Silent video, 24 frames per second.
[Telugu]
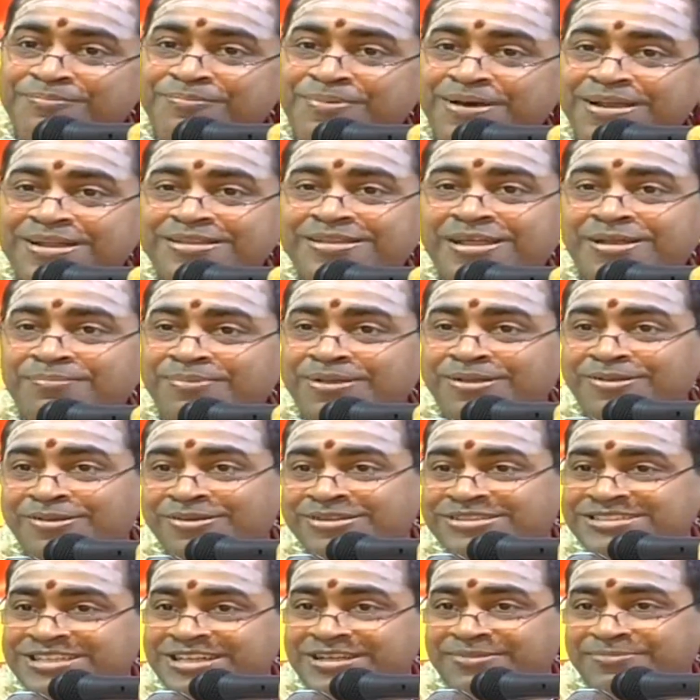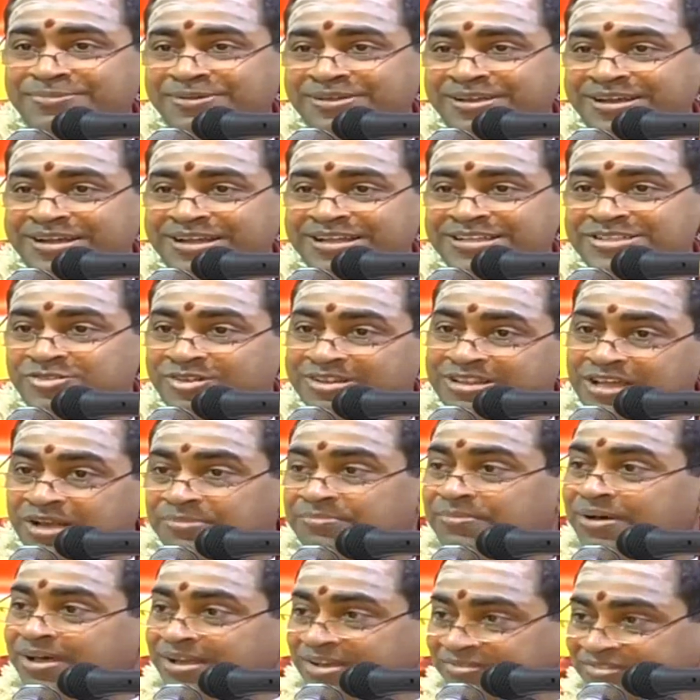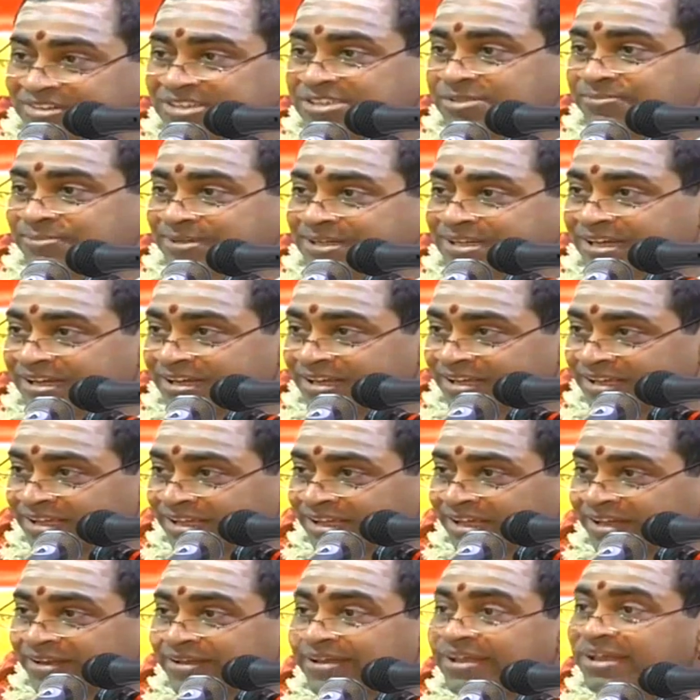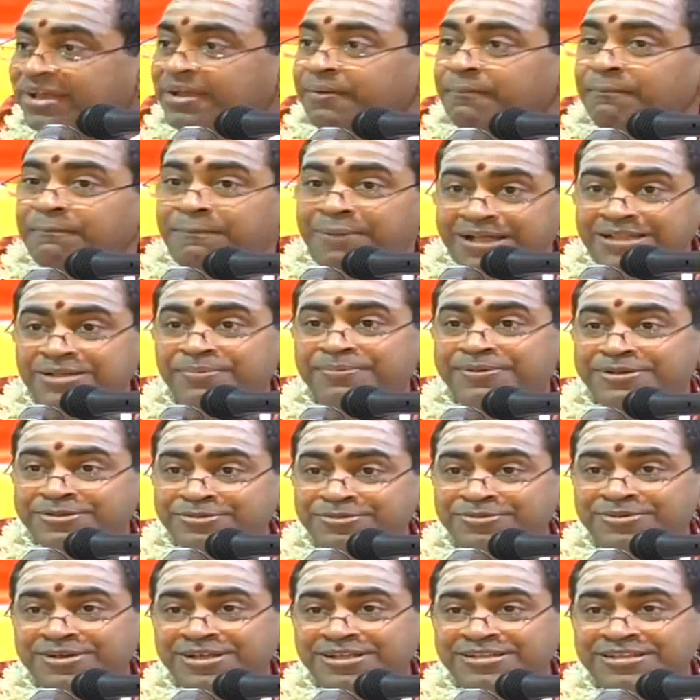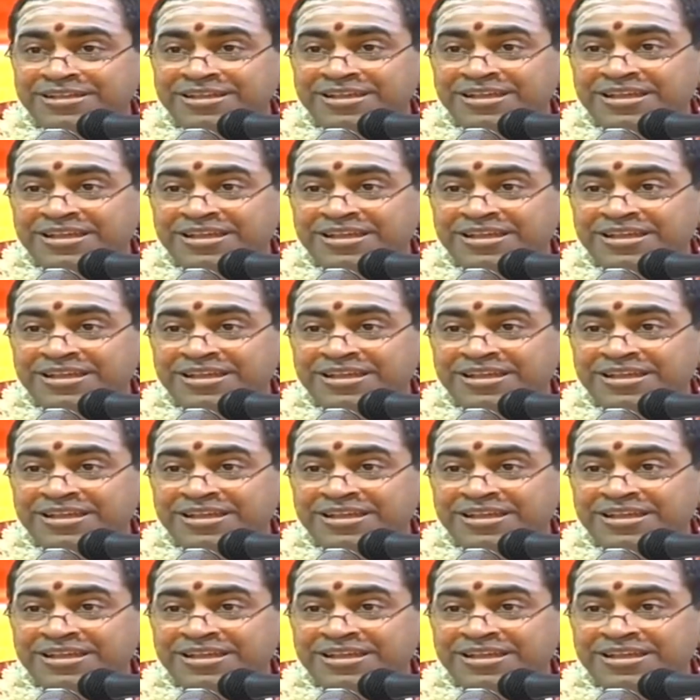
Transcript: పరధర్మంలోకి చేరిపోయాడే స్వధర్మాన్ని విడిచిపెట్టాడే అని బాధపడుతుండేది